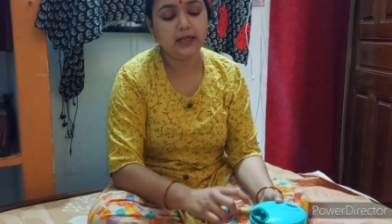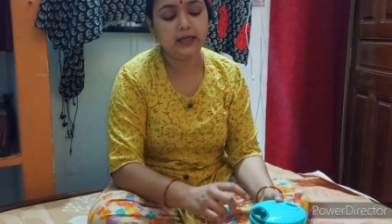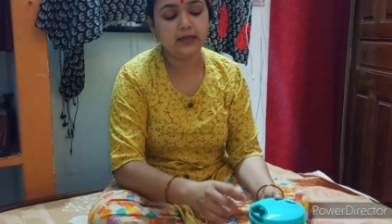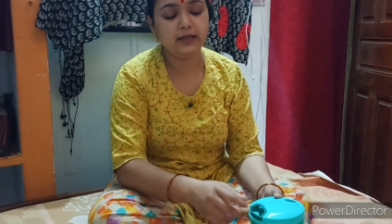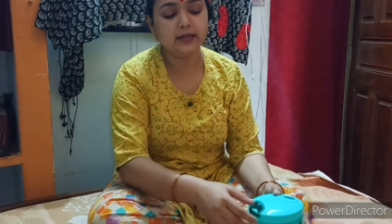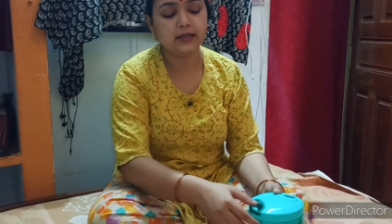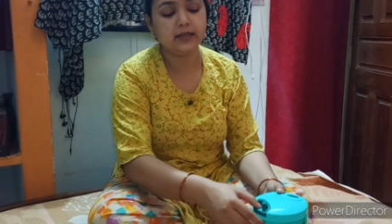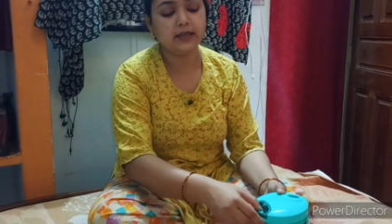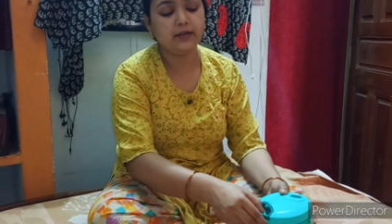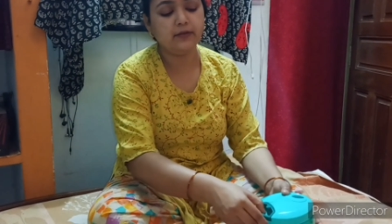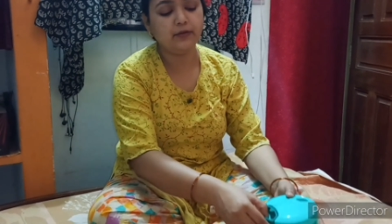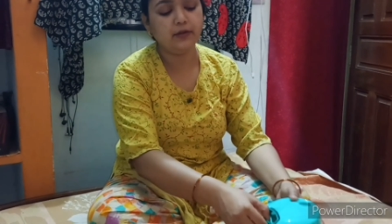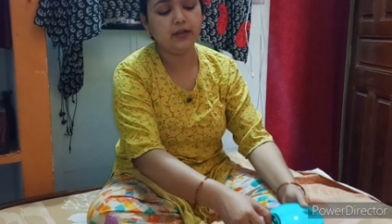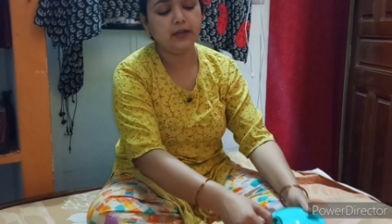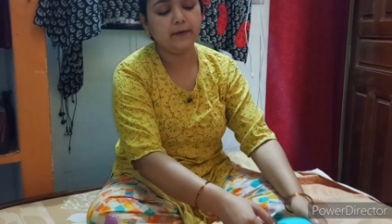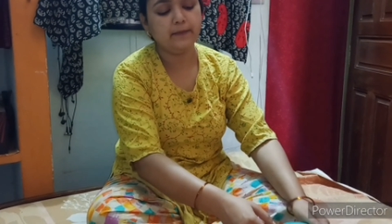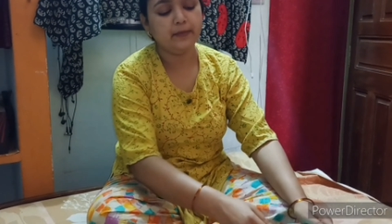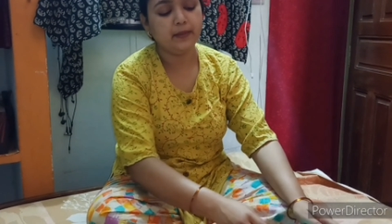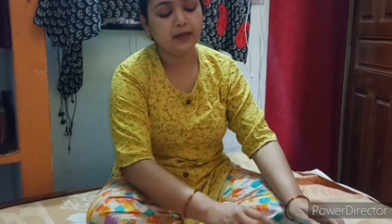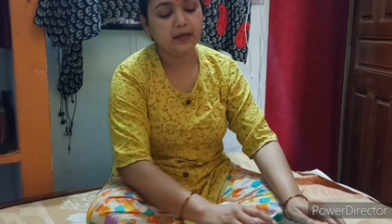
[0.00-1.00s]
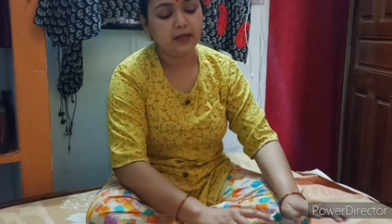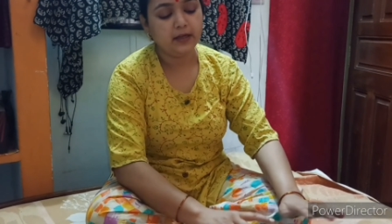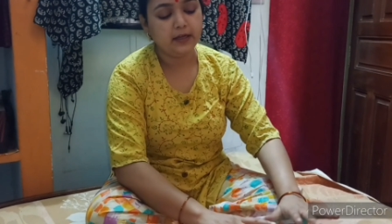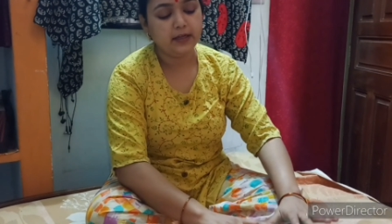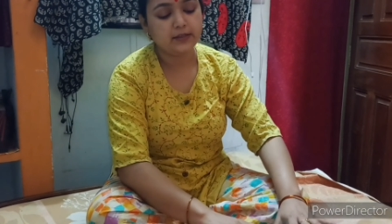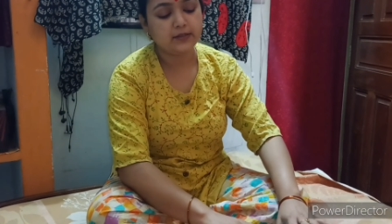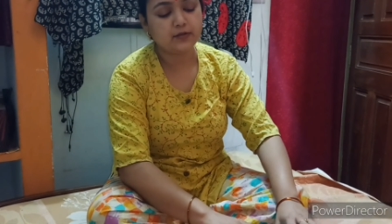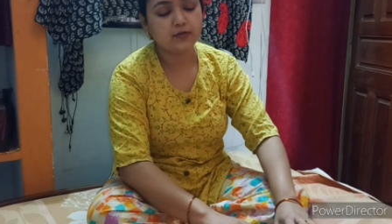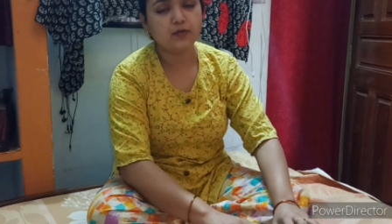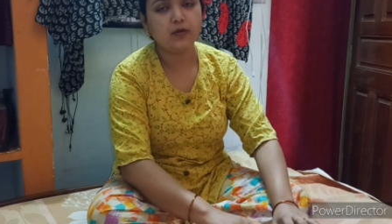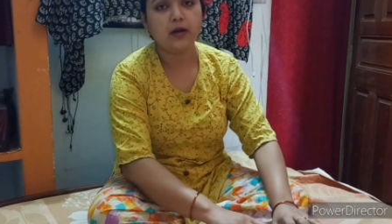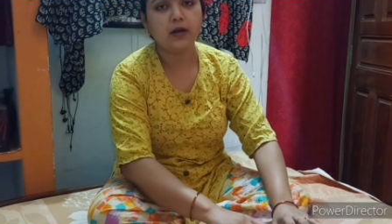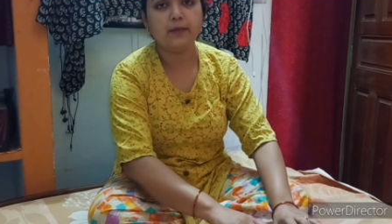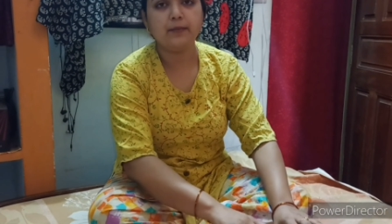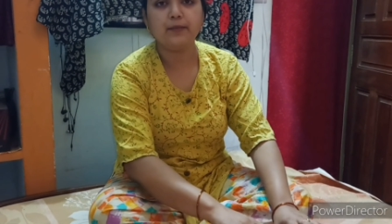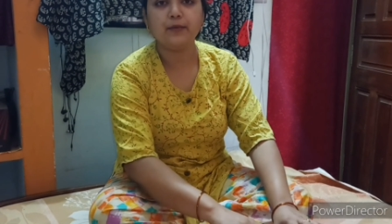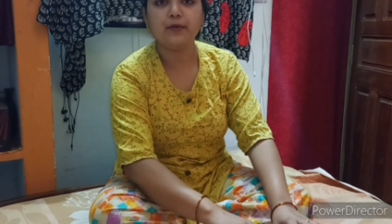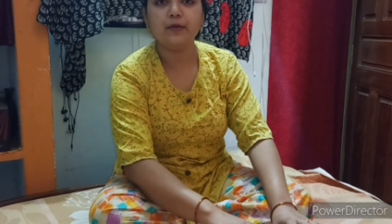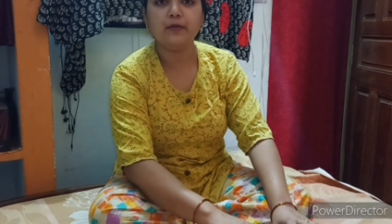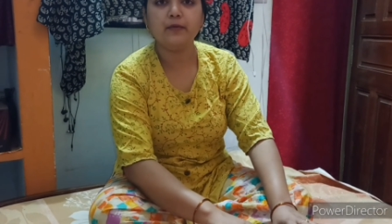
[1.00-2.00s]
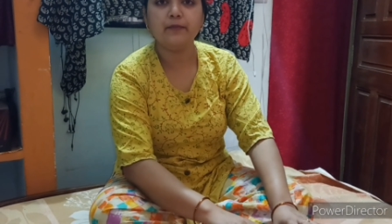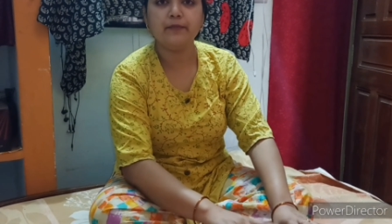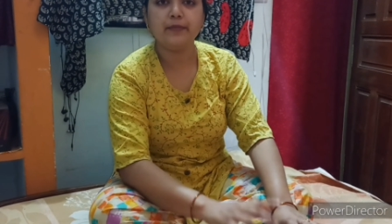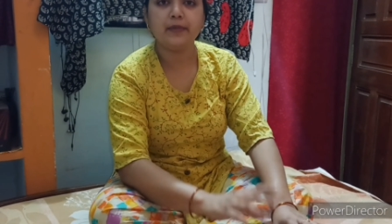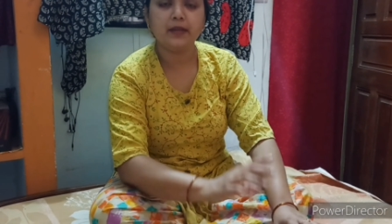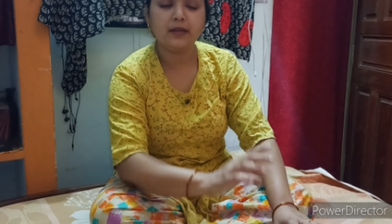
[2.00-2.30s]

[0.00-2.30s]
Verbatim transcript: लीड लगी हुई है इसको आपको